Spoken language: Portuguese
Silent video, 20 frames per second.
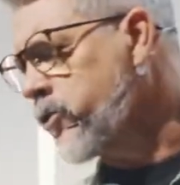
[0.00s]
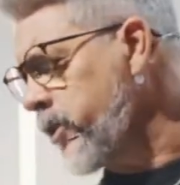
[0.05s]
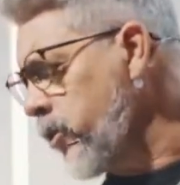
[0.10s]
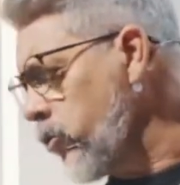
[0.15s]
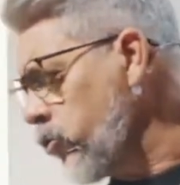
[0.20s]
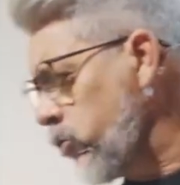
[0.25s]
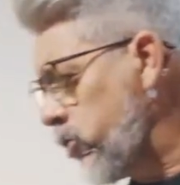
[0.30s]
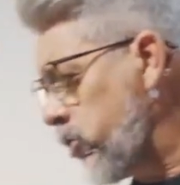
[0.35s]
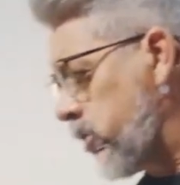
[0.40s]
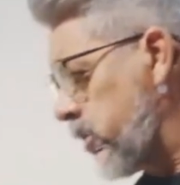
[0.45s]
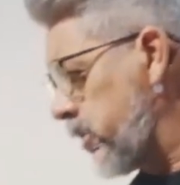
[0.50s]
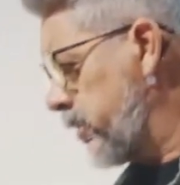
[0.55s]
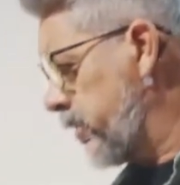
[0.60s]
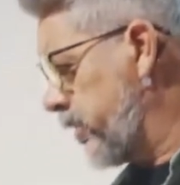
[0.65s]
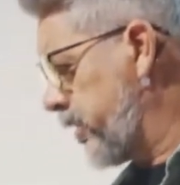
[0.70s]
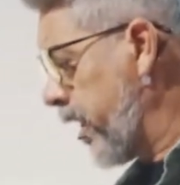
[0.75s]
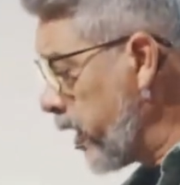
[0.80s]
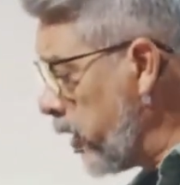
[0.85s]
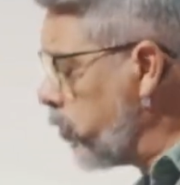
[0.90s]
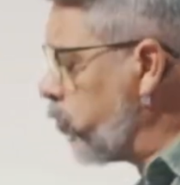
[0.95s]
para os seus
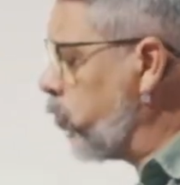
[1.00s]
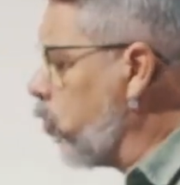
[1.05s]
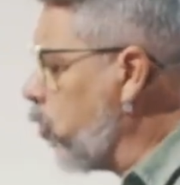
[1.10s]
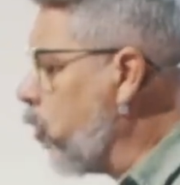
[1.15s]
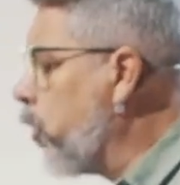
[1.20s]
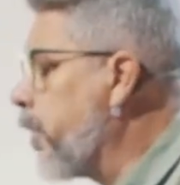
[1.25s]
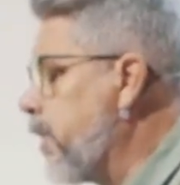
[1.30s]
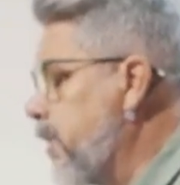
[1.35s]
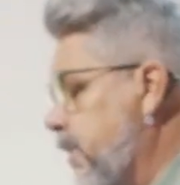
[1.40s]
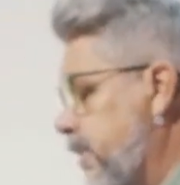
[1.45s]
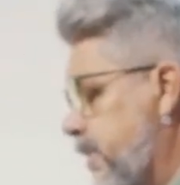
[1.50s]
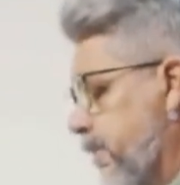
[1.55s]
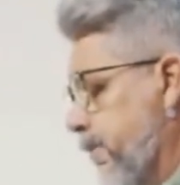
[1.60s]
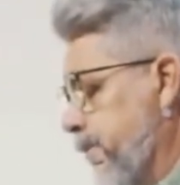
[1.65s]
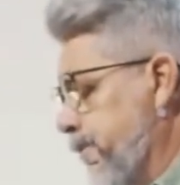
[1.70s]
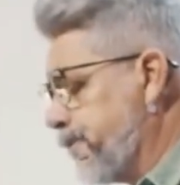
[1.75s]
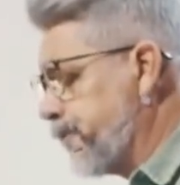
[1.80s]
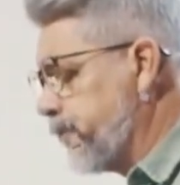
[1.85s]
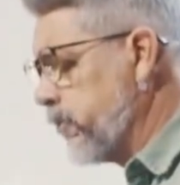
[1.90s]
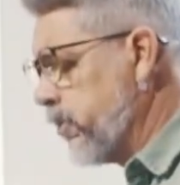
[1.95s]

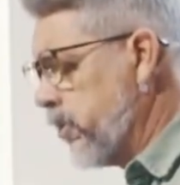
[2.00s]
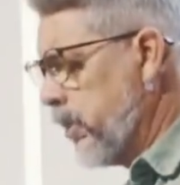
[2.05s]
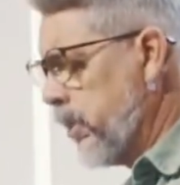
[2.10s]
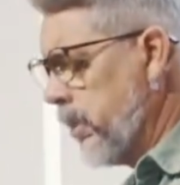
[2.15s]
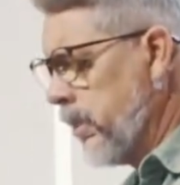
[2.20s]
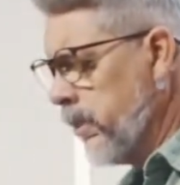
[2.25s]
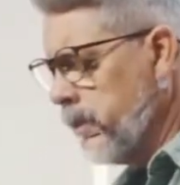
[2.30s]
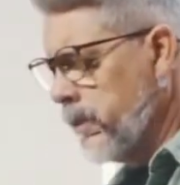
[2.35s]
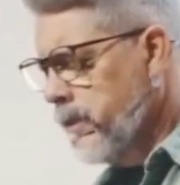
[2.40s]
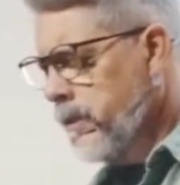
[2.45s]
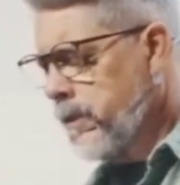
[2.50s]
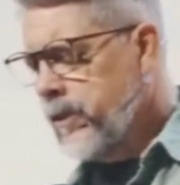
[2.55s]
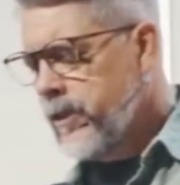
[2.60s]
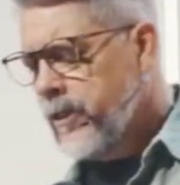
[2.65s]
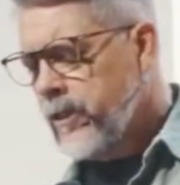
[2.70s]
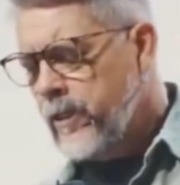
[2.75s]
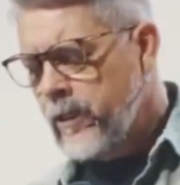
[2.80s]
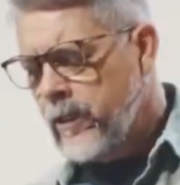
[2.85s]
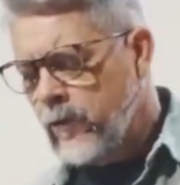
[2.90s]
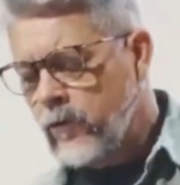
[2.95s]
seguidores,
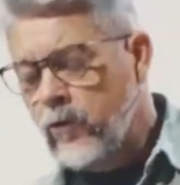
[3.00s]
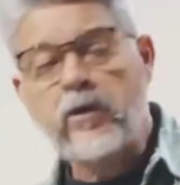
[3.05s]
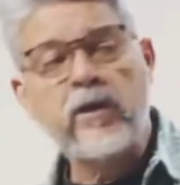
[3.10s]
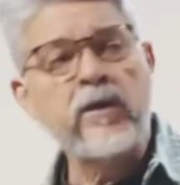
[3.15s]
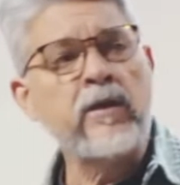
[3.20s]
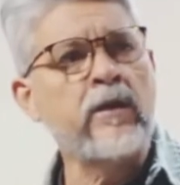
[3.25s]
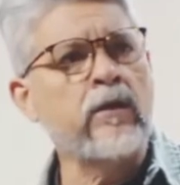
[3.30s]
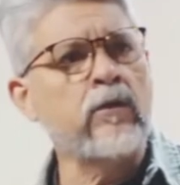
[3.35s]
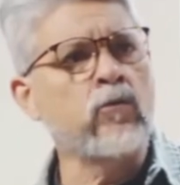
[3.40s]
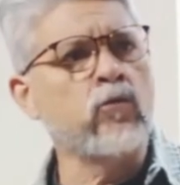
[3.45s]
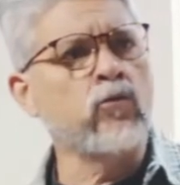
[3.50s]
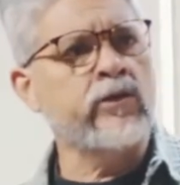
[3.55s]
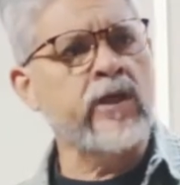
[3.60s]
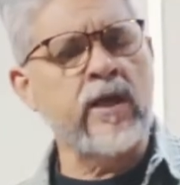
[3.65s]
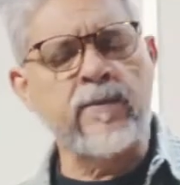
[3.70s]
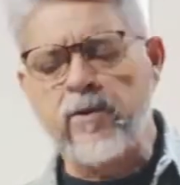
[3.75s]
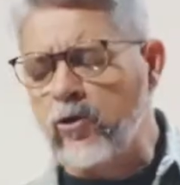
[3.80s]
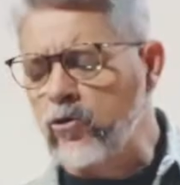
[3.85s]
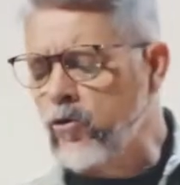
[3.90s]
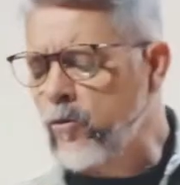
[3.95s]

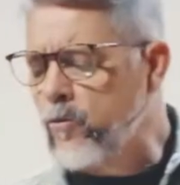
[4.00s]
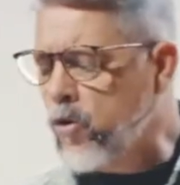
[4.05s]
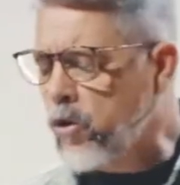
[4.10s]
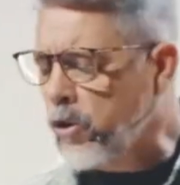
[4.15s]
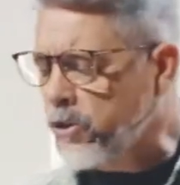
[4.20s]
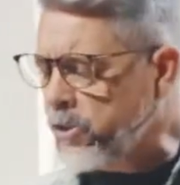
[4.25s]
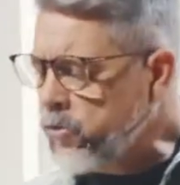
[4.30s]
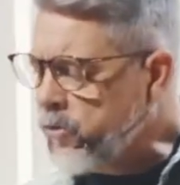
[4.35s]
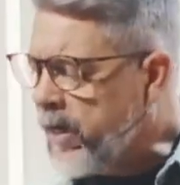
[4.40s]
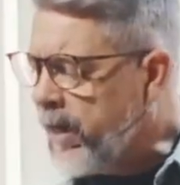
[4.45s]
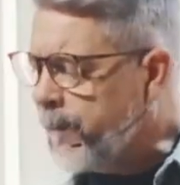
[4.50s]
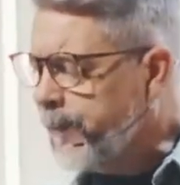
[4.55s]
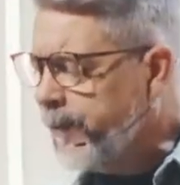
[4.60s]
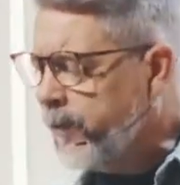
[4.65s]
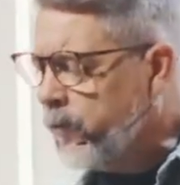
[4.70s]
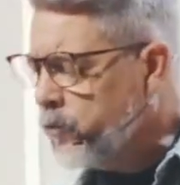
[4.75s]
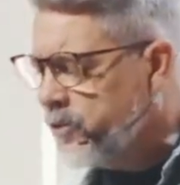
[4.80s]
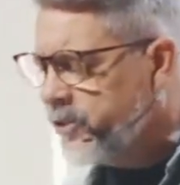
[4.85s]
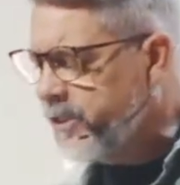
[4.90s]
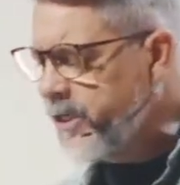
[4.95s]
no Sermão do Monte, no
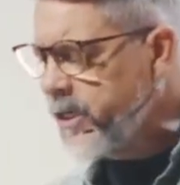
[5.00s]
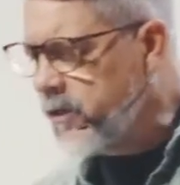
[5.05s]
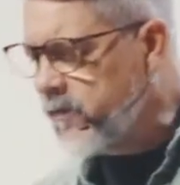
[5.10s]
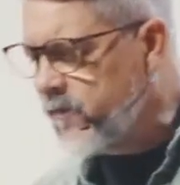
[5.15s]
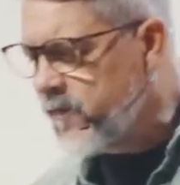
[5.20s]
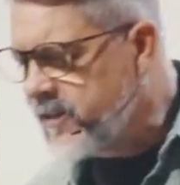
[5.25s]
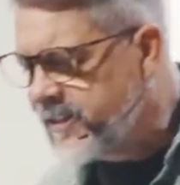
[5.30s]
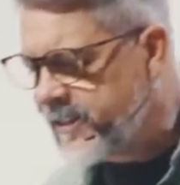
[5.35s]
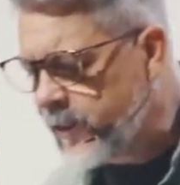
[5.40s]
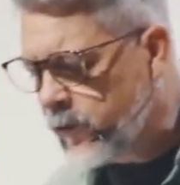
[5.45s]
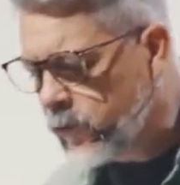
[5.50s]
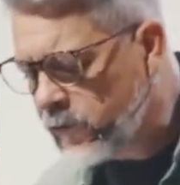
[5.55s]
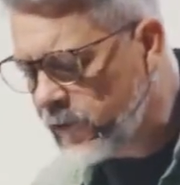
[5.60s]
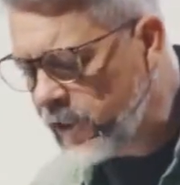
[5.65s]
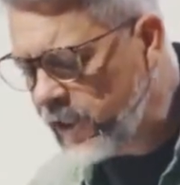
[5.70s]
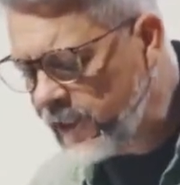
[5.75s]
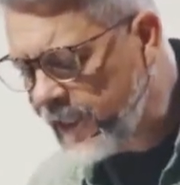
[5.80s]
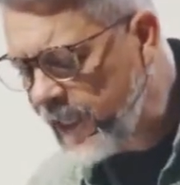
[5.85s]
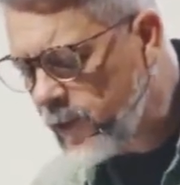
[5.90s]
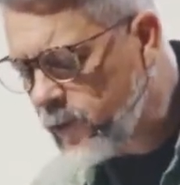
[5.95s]
capítulo 5,
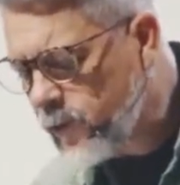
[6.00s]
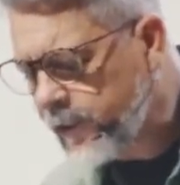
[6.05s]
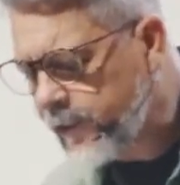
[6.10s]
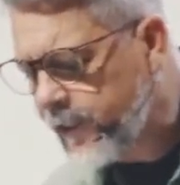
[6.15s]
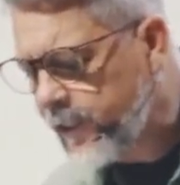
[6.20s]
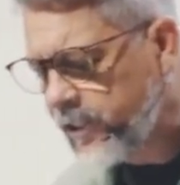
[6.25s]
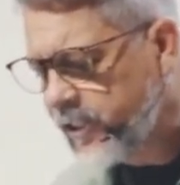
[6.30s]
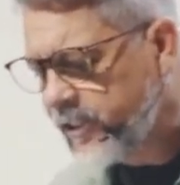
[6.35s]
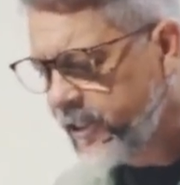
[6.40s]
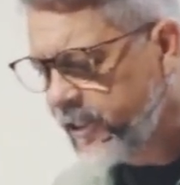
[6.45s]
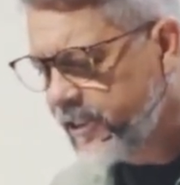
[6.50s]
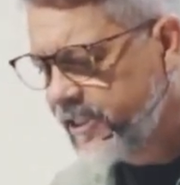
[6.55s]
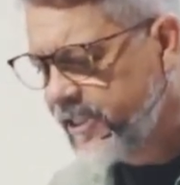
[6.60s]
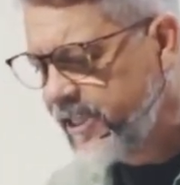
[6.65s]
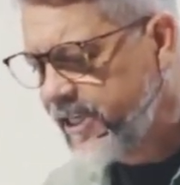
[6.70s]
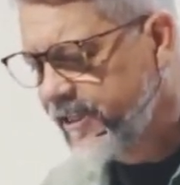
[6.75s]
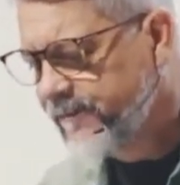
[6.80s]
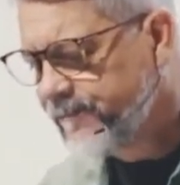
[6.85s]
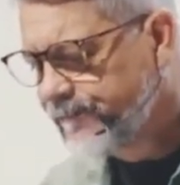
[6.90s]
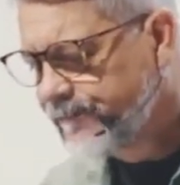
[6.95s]
versículo 38, ele diz
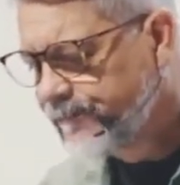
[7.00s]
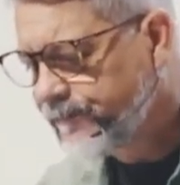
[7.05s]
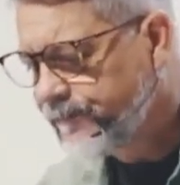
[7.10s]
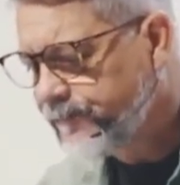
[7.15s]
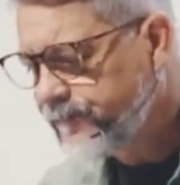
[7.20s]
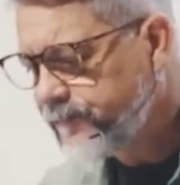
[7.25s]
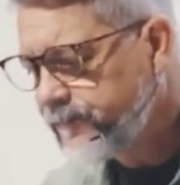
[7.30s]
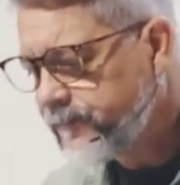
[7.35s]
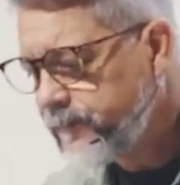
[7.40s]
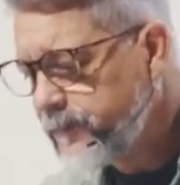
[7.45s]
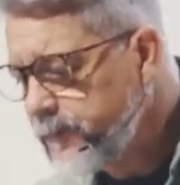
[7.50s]
assim: